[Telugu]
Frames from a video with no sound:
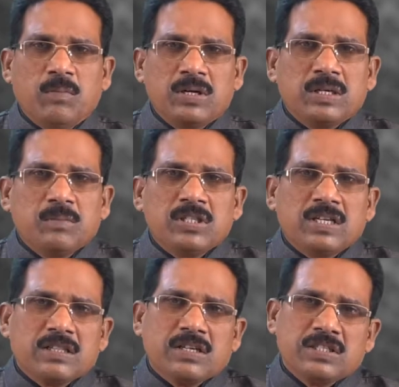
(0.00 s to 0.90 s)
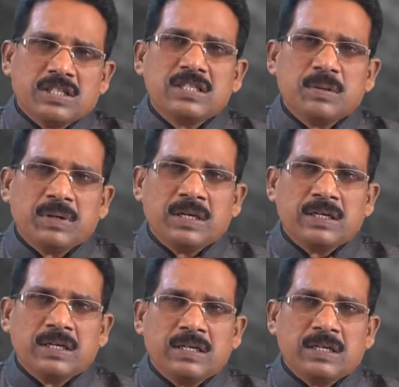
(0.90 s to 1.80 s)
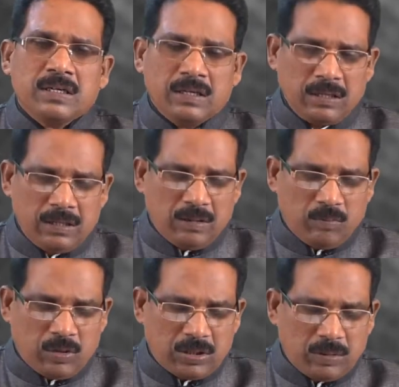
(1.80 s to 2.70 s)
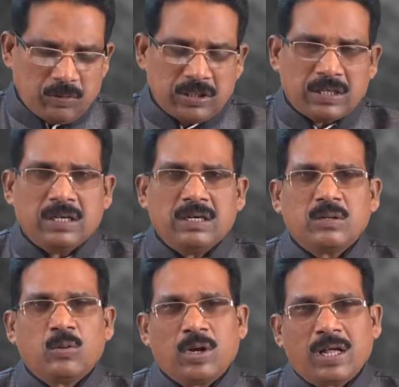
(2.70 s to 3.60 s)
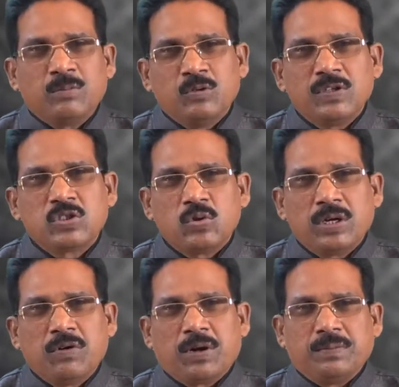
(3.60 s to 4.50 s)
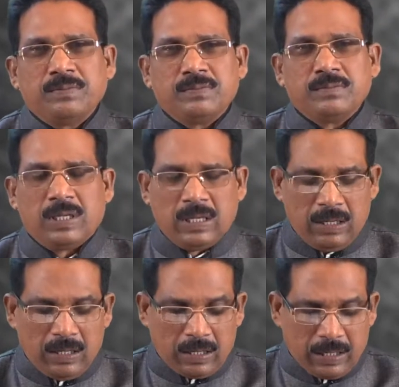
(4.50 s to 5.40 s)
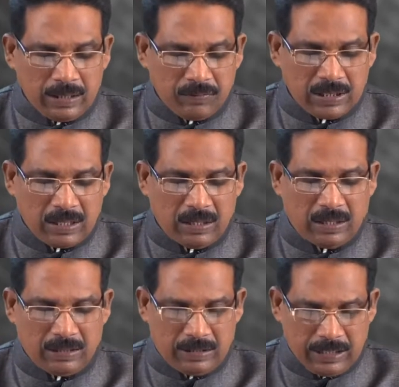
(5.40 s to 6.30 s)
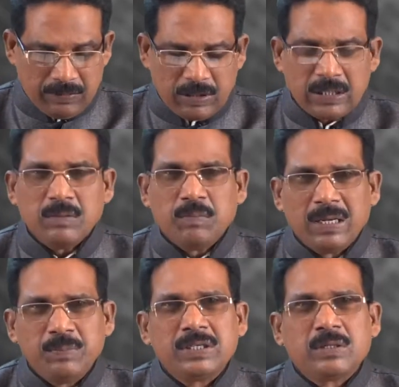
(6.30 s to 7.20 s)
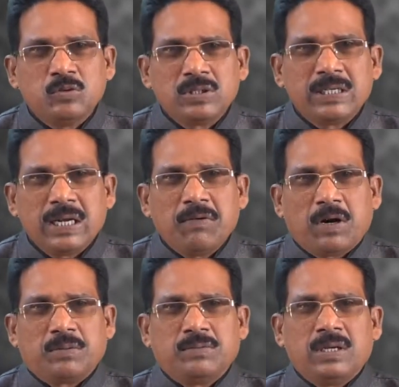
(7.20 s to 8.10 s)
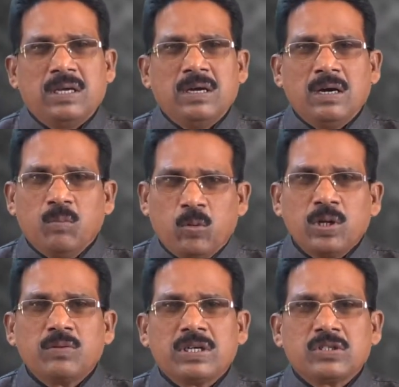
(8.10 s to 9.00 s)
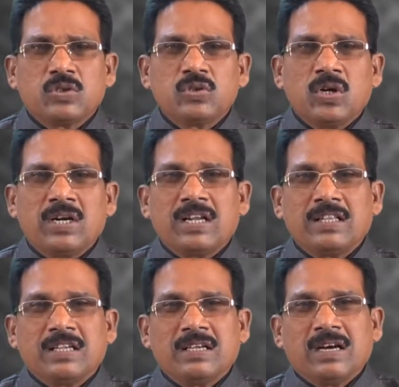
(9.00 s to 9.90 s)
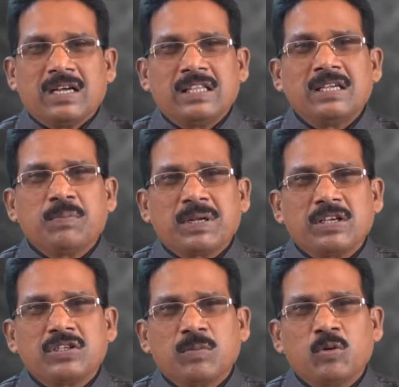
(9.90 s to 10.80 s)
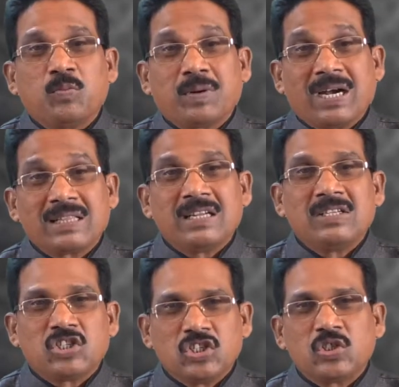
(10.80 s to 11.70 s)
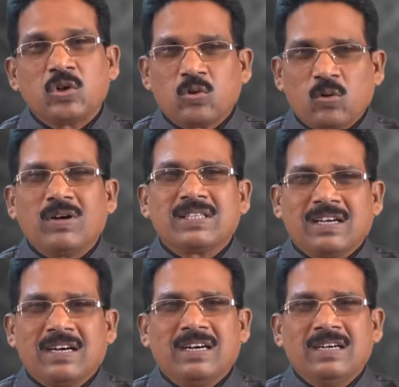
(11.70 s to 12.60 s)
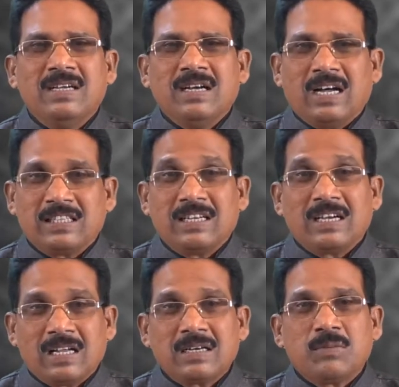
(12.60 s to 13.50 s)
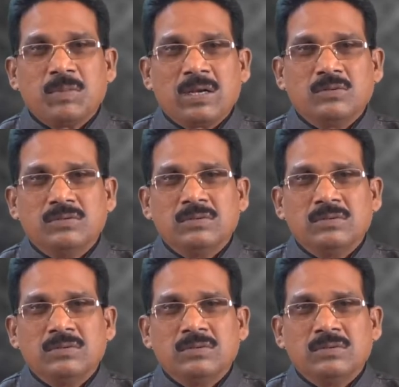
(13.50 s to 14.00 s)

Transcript: మొట్టమొదట అతడు చేసే పని ఏంటంటే మొట్టమొదట గుడారము వేసుకునేవాడు రెండవదిగా దేవునికి బలిపీఠము కట్టేవాడు మూడవదిగా చూసినట్లయితే అదే ప్రదేశంలో ప్రార్థన చేసిన తరువాత అతని కార్యక్రమాలు